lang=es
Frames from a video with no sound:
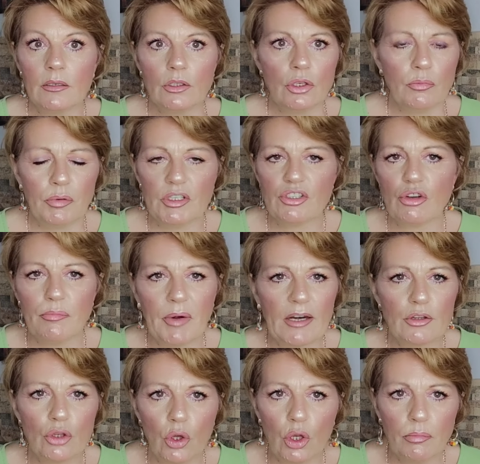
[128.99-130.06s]
no puedes
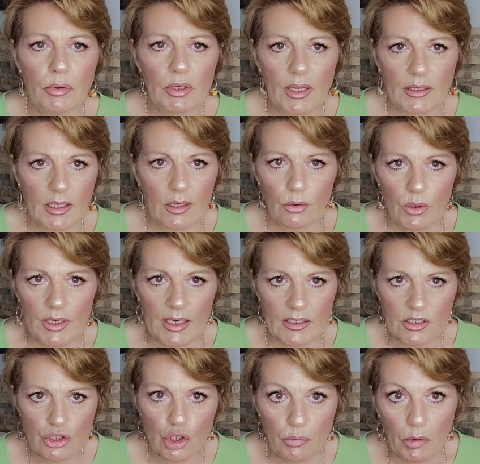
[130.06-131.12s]
comprar todo porque te
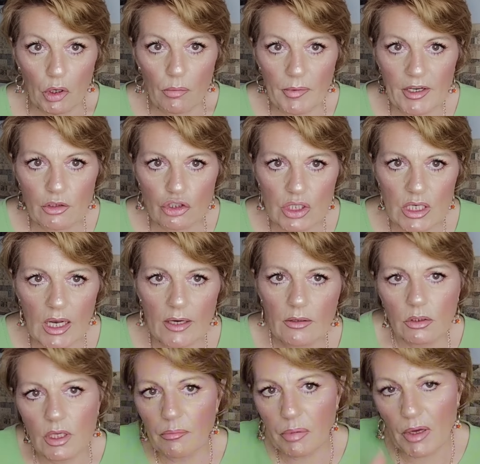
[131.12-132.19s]
arruinas. Yo por lo menos,
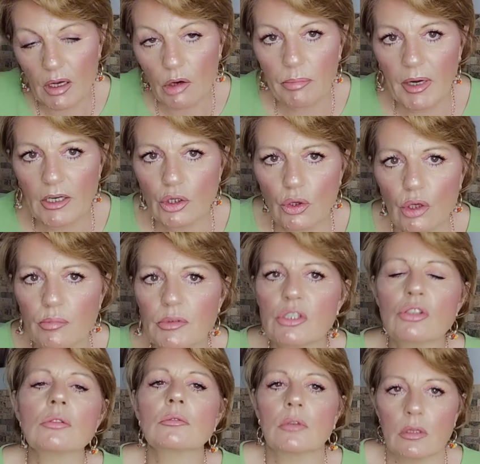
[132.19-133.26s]
claro, quien pueda comprar todo,
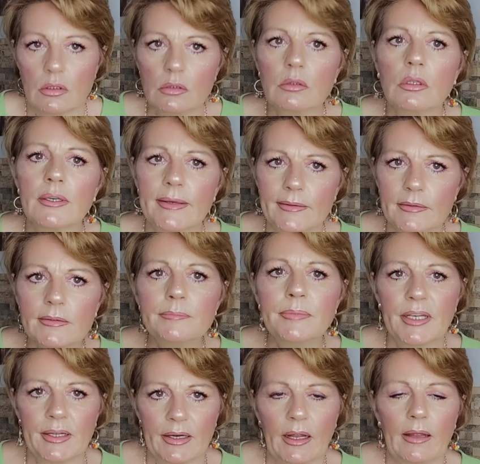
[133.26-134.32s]
pues bien,